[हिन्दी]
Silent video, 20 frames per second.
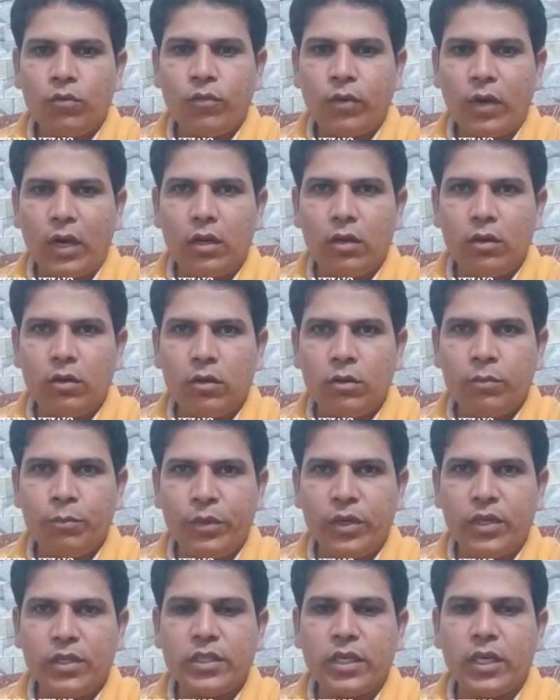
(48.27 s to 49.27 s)
फ्ला
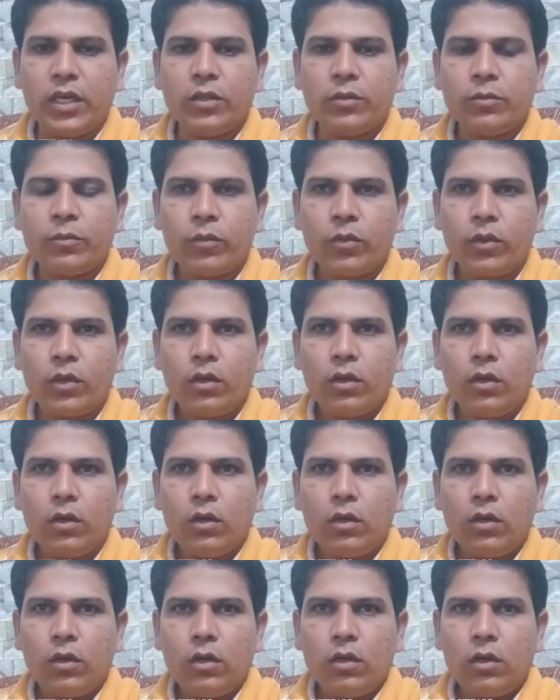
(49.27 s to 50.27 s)
ब्रिज है
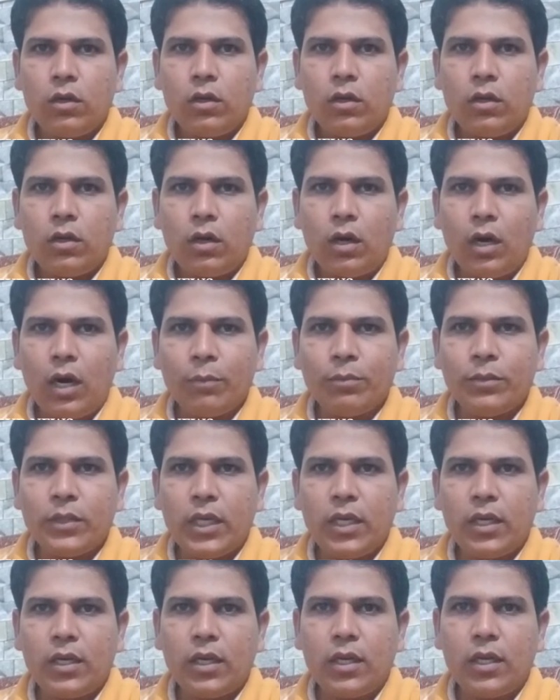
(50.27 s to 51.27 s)
आप
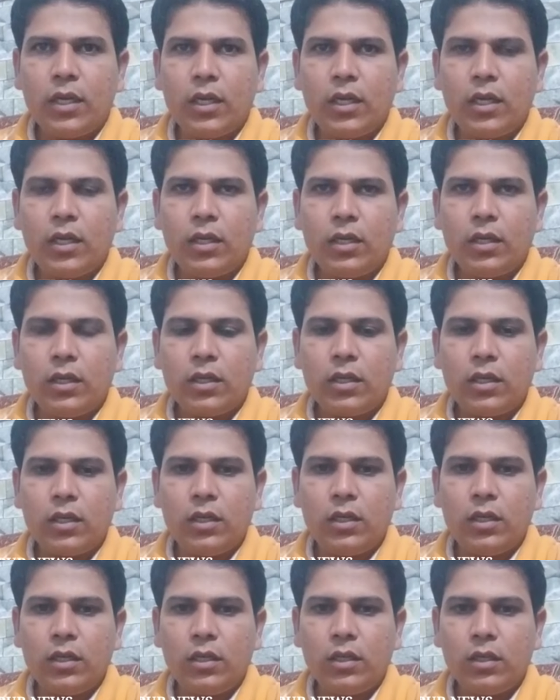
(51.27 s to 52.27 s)
देख रहे हैं
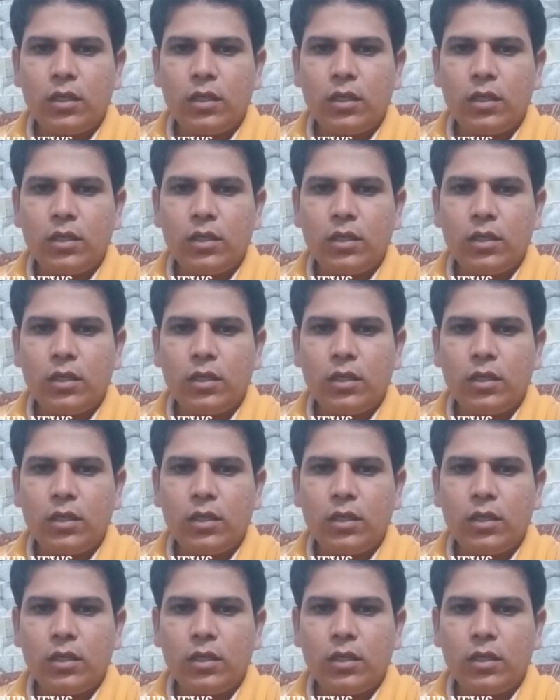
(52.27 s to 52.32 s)
कि